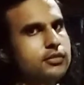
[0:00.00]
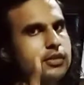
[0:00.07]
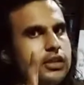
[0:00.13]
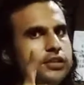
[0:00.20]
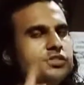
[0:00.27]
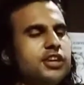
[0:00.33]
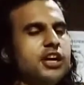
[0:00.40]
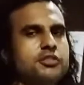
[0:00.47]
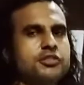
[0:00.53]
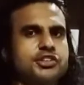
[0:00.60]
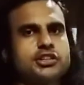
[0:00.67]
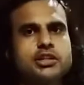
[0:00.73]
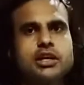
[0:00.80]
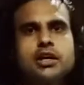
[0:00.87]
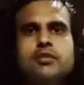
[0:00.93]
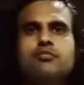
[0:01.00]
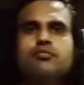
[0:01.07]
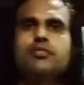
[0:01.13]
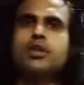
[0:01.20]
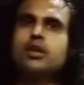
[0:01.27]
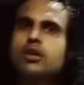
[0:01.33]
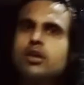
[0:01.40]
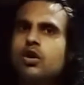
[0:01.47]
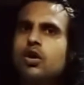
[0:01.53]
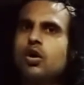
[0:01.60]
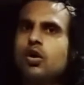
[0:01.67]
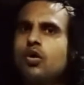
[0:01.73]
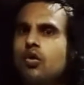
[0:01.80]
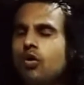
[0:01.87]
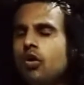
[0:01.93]
इसकी आवश्यकता
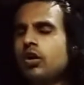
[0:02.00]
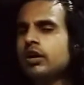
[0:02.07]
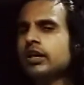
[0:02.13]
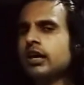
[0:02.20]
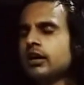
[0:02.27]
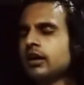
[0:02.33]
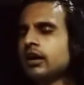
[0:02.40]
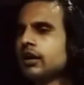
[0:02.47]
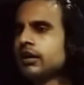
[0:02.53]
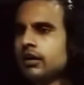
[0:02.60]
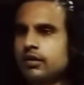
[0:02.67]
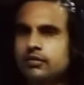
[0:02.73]
है और क्या कार्य